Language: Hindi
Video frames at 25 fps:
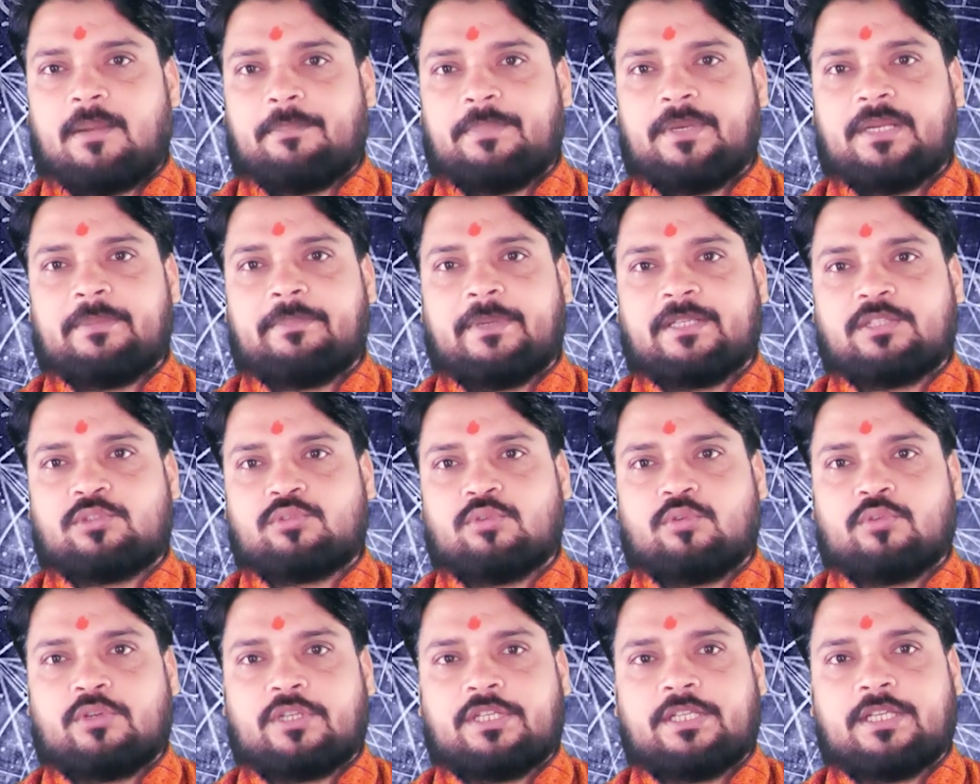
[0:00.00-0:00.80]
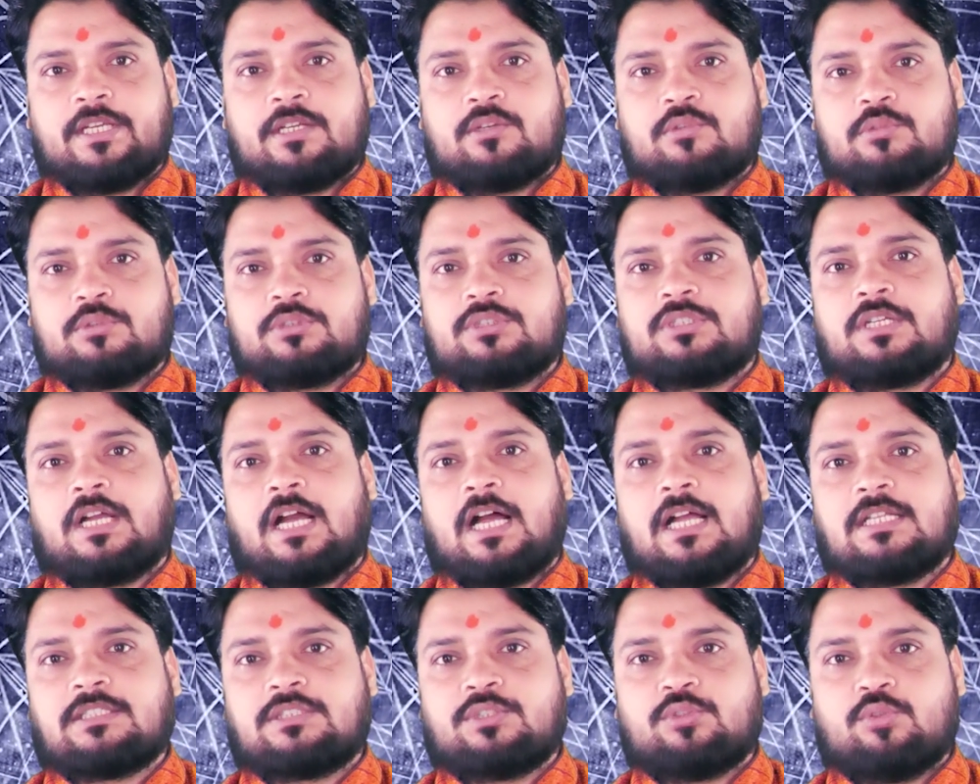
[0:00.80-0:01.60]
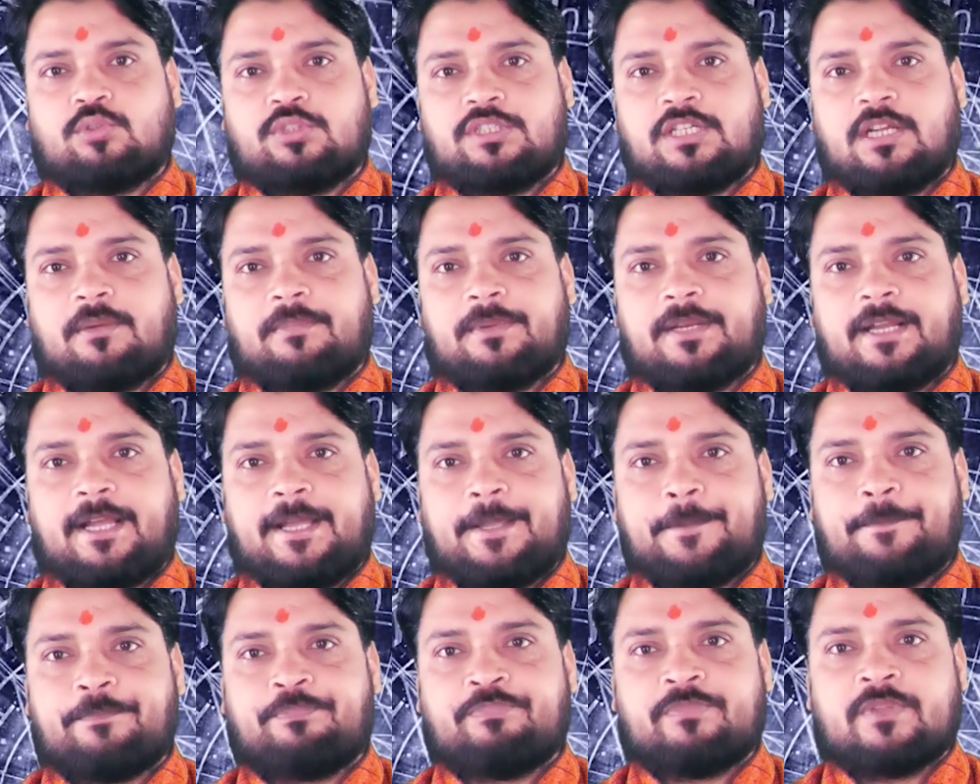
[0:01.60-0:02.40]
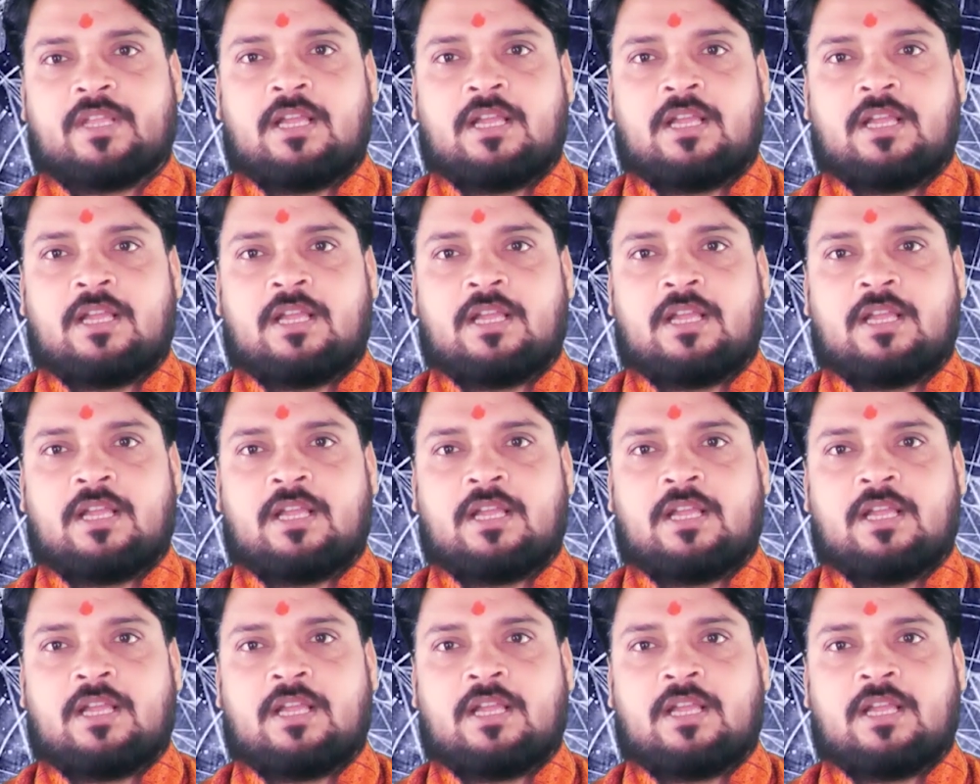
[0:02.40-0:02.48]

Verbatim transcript: अपने बच्चों के लिए कुछ खास योजना बनाएं